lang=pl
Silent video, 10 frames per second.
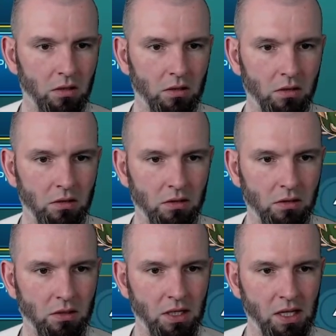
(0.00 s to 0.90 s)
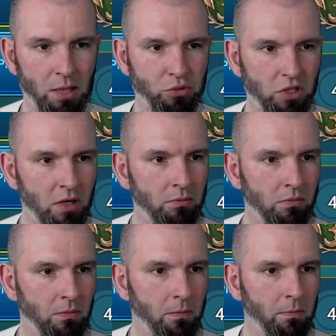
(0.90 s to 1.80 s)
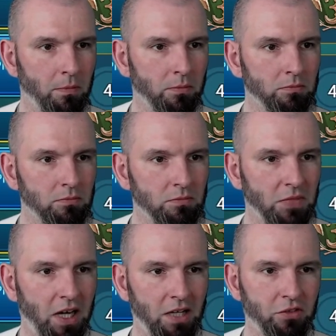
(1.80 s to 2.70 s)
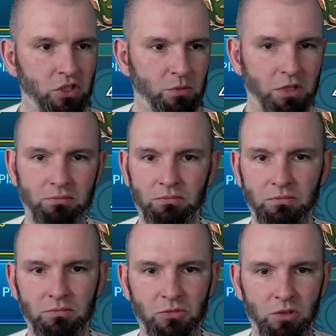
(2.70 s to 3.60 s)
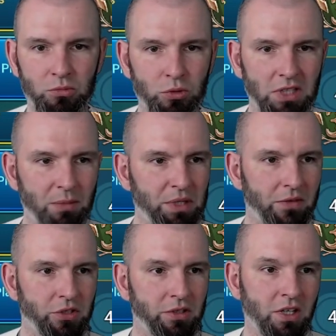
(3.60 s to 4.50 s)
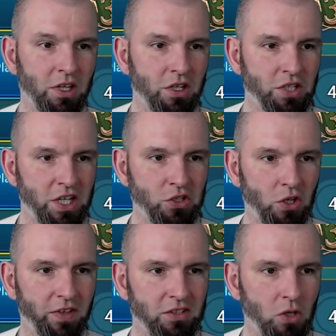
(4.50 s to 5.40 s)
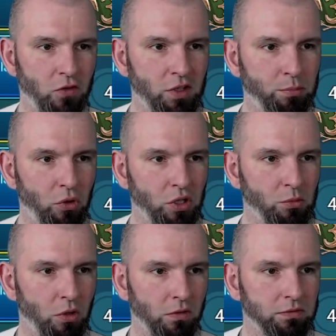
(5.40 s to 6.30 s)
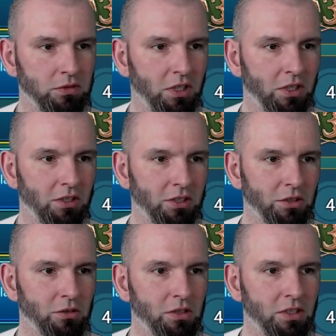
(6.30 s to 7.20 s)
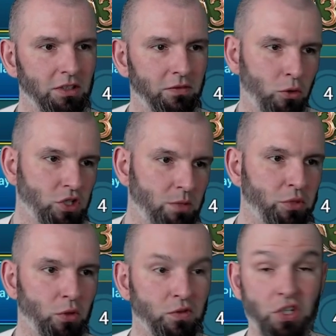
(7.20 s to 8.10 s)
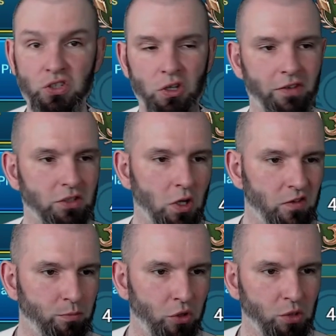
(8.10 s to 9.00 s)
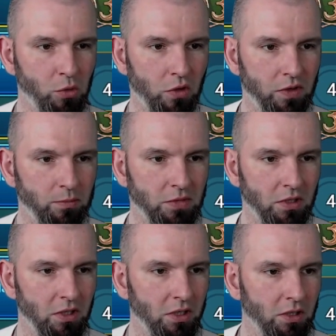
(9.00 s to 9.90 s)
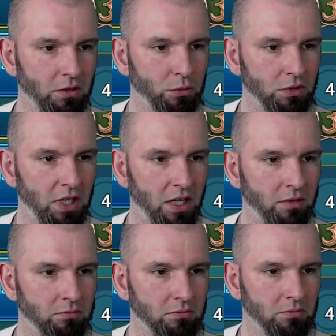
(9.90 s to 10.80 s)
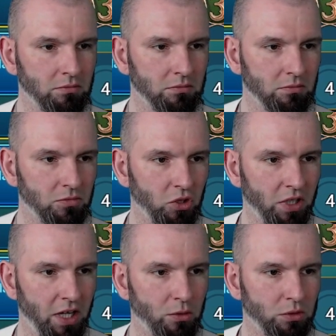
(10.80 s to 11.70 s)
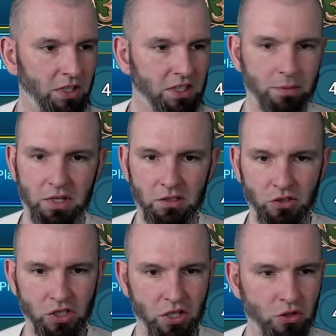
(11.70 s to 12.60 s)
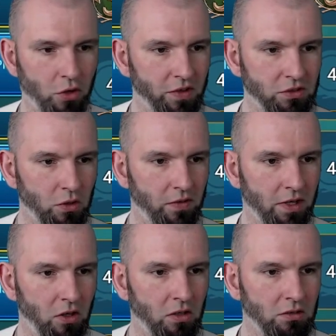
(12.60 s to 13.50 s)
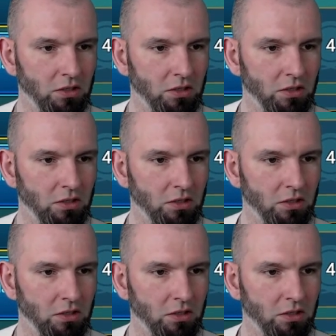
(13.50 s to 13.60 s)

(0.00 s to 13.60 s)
Y, najlepsze. Ale widzimy, no tutaj pierwszy, sześciogwiazdkowy polimorf i dwóch czempionów z sześciogwiazdkowym polimorfem. Tutaj, ok, tutaj nie ma sześciogwiazdkowego,